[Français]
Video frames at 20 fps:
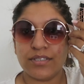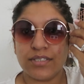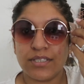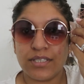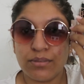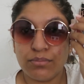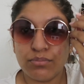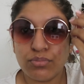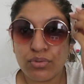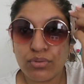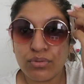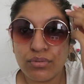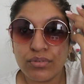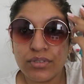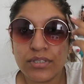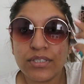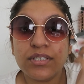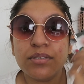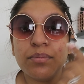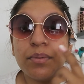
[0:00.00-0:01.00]
J'aime trop.
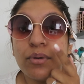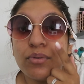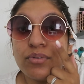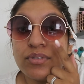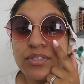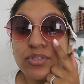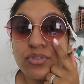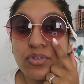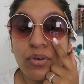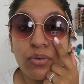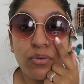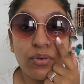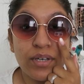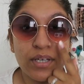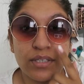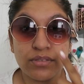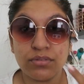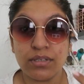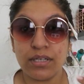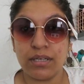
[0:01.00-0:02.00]
J'espère aussi que j'aurai
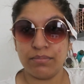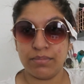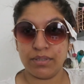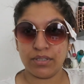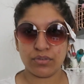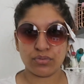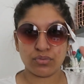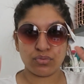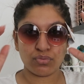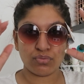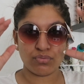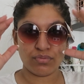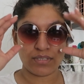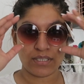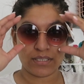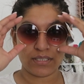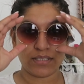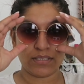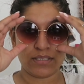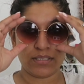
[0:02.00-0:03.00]
l'occasion de la mettre du coup
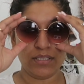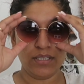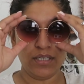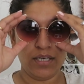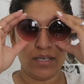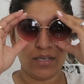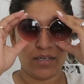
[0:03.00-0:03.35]
cet été.